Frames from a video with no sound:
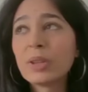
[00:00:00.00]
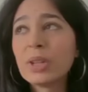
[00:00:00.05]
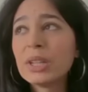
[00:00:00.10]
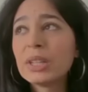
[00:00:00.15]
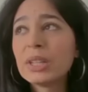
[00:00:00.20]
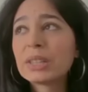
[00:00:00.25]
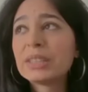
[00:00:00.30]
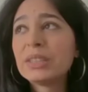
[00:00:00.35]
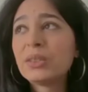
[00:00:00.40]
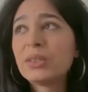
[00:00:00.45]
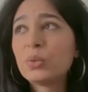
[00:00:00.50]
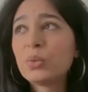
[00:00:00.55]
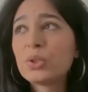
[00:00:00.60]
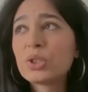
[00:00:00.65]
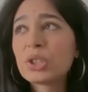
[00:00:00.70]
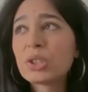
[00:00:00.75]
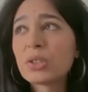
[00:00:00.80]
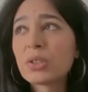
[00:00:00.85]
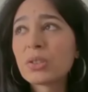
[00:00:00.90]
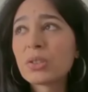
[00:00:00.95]
qui
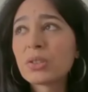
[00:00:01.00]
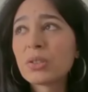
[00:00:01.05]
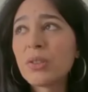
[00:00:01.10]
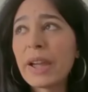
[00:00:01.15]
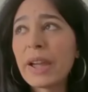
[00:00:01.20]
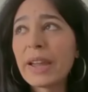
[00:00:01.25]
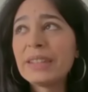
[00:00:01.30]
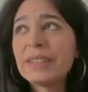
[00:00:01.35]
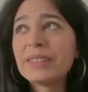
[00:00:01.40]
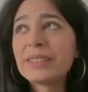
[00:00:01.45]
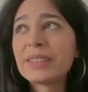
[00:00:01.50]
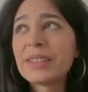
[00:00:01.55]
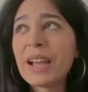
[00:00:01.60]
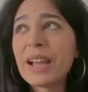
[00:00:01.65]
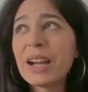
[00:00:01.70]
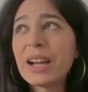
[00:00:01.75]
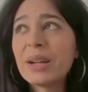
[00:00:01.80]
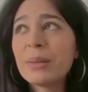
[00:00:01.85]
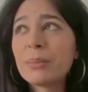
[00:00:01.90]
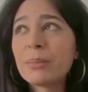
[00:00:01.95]
touchent à
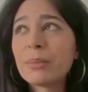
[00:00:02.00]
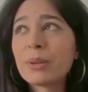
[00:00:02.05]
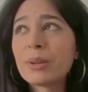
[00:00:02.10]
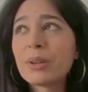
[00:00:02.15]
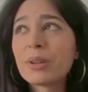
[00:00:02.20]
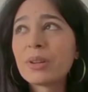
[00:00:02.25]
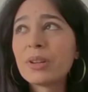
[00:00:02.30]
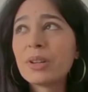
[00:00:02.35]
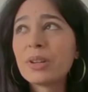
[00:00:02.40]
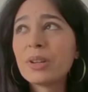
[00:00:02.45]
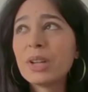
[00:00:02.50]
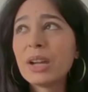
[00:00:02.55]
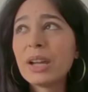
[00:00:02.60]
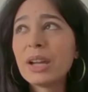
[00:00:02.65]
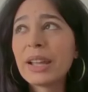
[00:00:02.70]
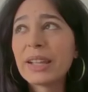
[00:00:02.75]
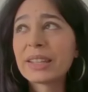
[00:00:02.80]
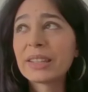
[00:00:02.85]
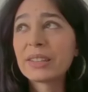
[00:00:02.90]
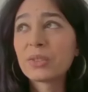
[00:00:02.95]
l'islam, à
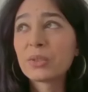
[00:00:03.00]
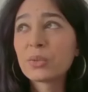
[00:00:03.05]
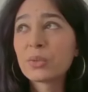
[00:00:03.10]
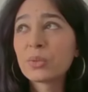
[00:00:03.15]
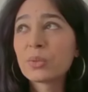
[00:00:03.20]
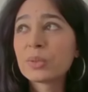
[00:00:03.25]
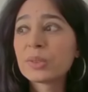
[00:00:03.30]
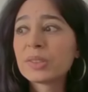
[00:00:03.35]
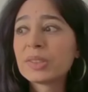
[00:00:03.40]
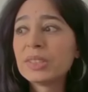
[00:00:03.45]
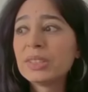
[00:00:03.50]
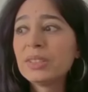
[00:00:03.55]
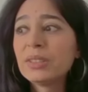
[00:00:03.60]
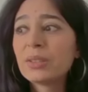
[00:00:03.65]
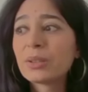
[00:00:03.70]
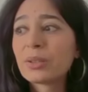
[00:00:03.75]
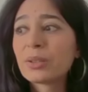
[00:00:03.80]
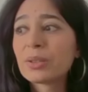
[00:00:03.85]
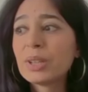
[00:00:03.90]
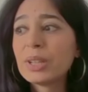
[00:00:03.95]
la question aussi
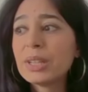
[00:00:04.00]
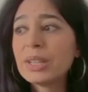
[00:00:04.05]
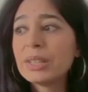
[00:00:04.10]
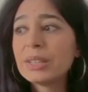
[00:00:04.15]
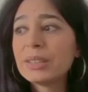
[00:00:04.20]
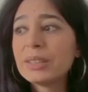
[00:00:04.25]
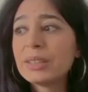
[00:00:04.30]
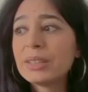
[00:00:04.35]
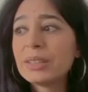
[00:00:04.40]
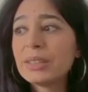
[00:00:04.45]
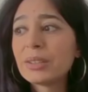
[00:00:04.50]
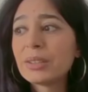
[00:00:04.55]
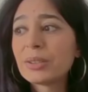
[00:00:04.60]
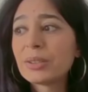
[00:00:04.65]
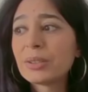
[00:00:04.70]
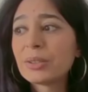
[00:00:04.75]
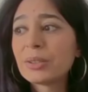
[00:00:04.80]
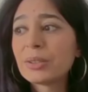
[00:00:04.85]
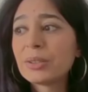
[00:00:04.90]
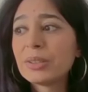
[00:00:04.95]
des,
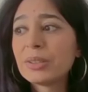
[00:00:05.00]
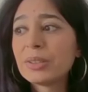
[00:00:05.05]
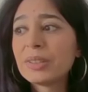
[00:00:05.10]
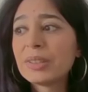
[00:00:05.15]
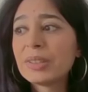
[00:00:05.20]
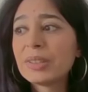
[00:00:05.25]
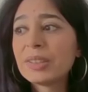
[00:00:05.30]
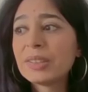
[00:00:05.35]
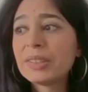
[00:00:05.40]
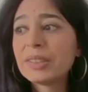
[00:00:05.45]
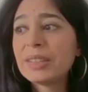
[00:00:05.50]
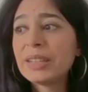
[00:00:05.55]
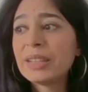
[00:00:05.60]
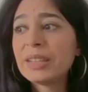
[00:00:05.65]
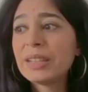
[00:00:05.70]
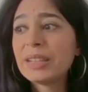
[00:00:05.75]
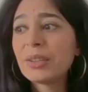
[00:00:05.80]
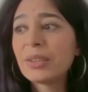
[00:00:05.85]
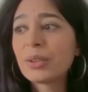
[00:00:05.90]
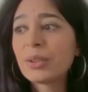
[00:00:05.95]

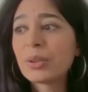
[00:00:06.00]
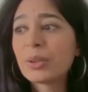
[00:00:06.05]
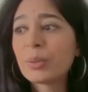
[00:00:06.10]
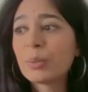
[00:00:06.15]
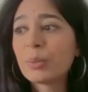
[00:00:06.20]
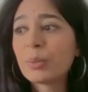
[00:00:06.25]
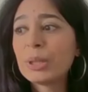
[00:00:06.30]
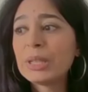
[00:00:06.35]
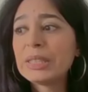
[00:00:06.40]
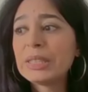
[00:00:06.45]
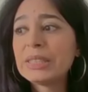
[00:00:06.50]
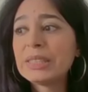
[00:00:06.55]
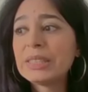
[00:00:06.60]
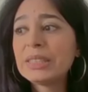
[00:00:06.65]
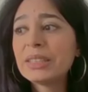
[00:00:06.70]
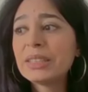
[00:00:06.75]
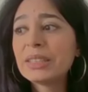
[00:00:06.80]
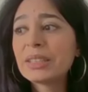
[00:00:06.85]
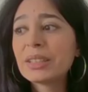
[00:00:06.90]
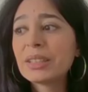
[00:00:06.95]
exilés
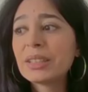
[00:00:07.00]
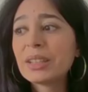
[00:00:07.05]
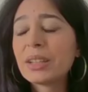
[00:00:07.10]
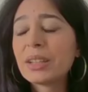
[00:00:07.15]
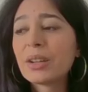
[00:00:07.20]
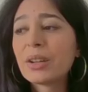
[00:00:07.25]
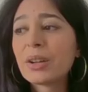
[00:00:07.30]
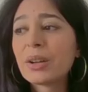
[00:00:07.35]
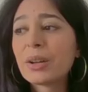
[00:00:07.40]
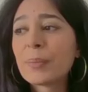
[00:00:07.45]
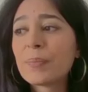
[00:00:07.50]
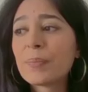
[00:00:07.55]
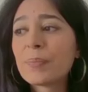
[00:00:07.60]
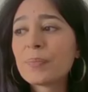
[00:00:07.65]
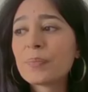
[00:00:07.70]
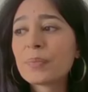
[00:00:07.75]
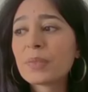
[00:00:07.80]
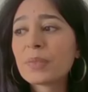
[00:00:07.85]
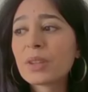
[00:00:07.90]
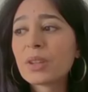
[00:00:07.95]
politiques
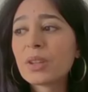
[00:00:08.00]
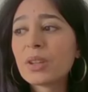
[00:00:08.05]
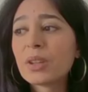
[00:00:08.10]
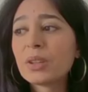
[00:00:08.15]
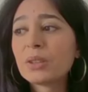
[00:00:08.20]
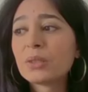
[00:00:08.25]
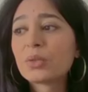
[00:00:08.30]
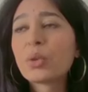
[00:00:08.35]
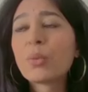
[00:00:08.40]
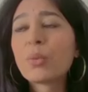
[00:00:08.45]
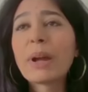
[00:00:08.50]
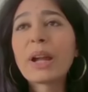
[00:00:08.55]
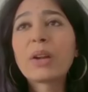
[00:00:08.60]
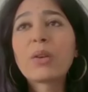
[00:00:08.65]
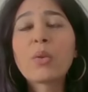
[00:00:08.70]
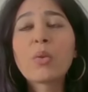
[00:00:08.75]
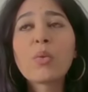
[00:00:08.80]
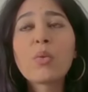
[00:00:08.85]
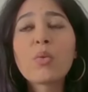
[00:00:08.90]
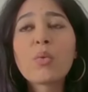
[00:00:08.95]
ce que
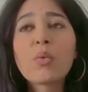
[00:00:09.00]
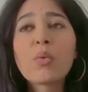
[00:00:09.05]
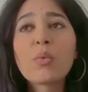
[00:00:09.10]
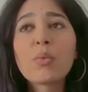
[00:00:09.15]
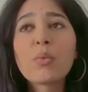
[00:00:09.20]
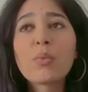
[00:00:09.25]
Macron